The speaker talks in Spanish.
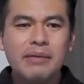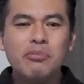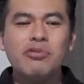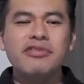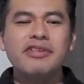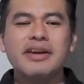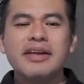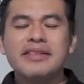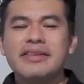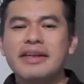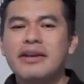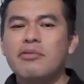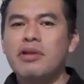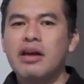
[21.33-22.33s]
La música
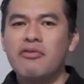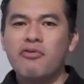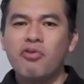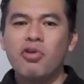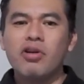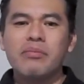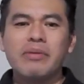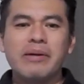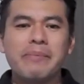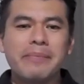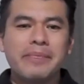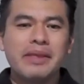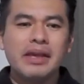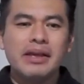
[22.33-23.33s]
tiene una
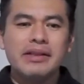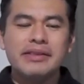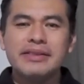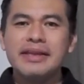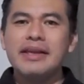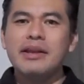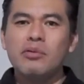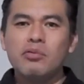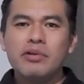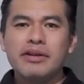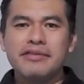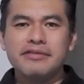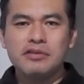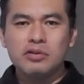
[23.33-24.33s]
forma, tiene
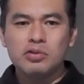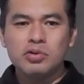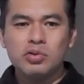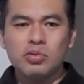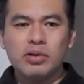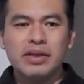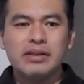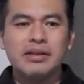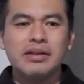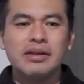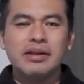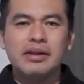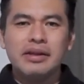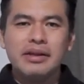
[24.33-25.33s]
una estructura.
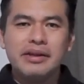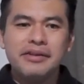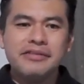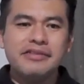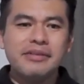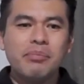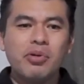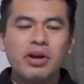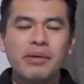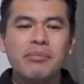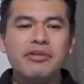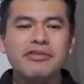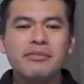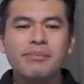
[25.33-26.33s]
Si
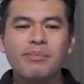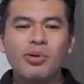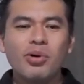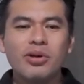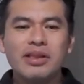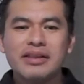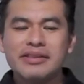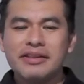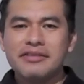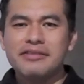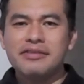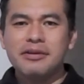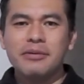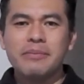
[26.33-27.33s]
ponemos un poco de
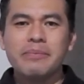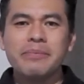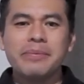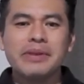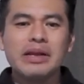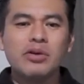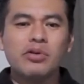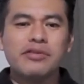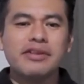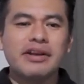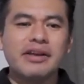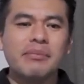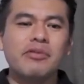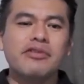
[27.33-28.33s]
atención,
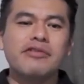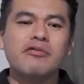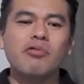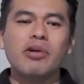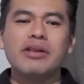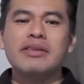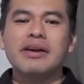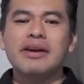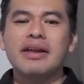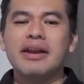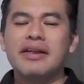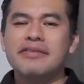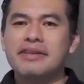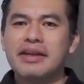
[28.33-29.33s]
nos daremos
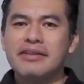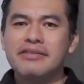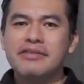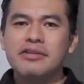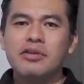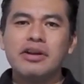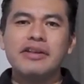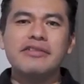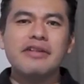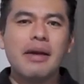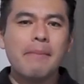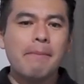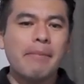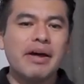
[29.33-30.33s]
cuenta que las
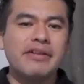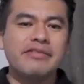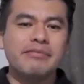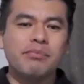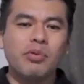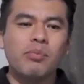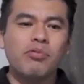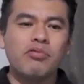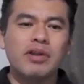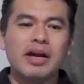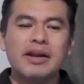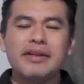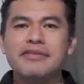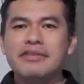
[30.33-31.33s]
canciones más
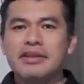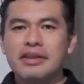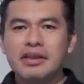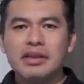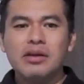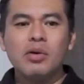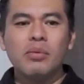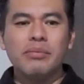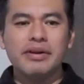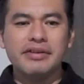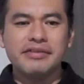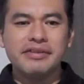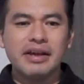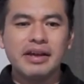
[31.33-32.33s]
populares y
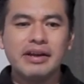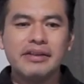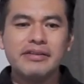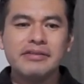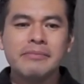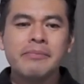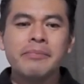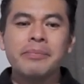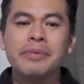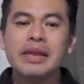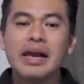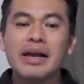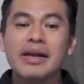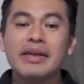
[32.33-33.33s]
comerciales,
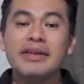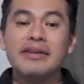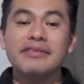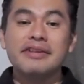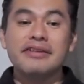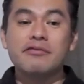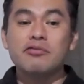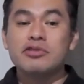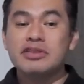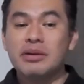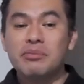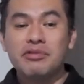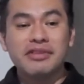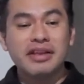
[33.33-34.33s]
aquellas que
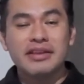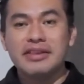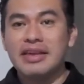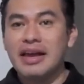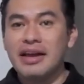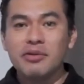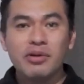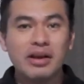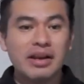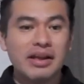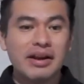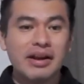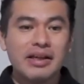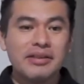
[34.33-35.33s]
escuchamos a diario
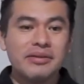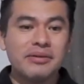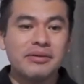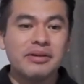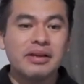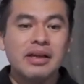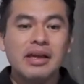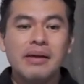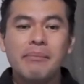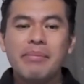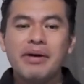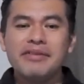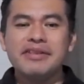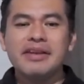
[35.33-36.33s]
en la radio,
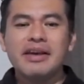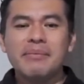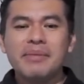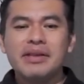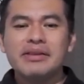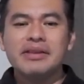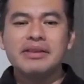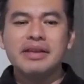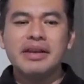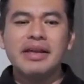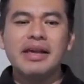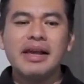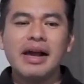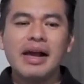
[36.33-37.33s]
básicamente
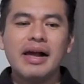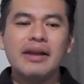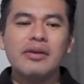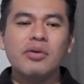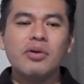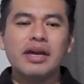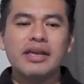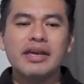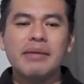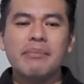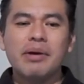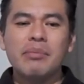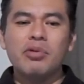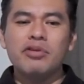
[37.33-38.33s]
tienen algo que
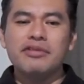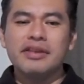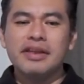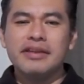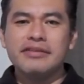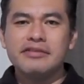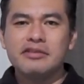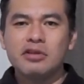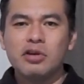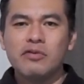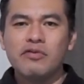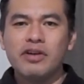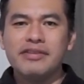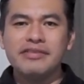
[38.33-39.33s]
llamamos
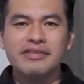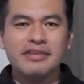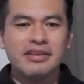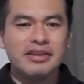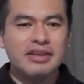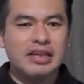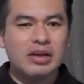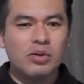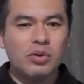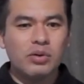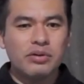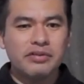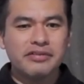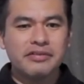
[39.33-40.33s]
estrofas y
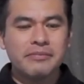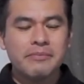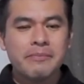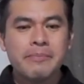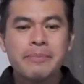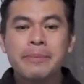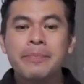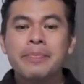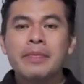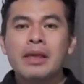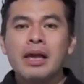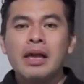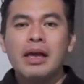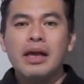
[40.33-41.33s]
coros.
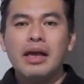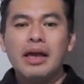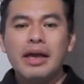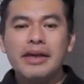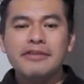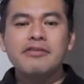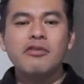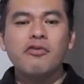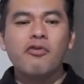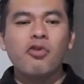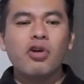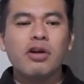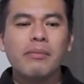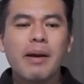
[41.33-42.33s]
Eso
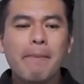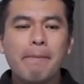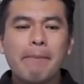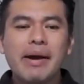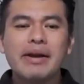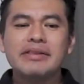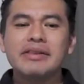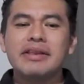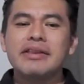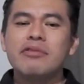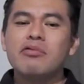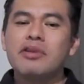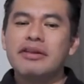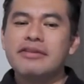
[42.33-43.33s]
forma
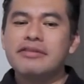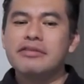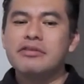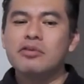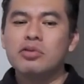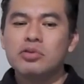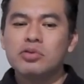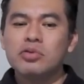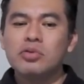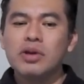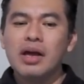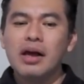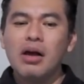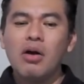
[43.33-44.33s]
parte de una
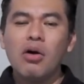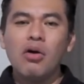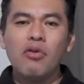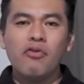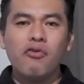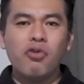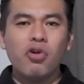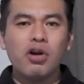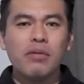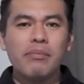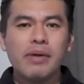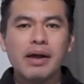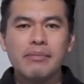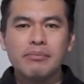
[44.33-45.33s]
estructura o
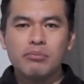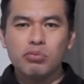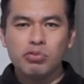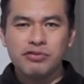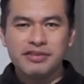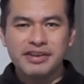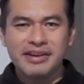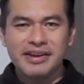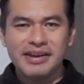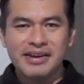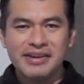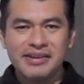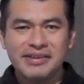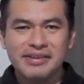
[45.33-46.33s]
forma
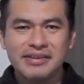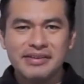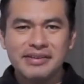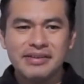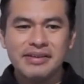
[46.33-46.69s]
musical.